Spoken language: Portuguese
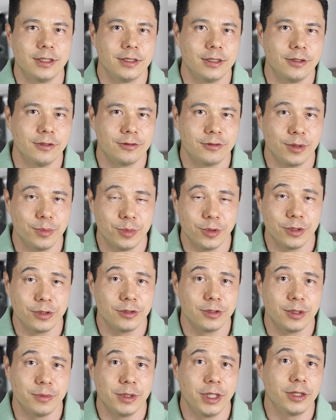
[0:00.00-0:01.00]
Então, sua
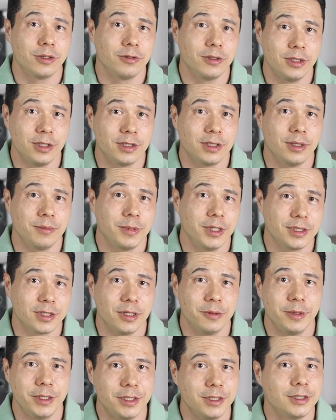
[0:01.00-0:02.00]
produção de melatonina está
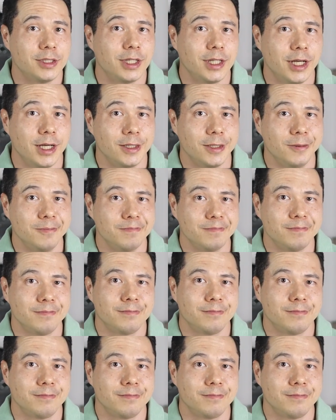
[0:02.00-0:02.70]
basicamente zerada.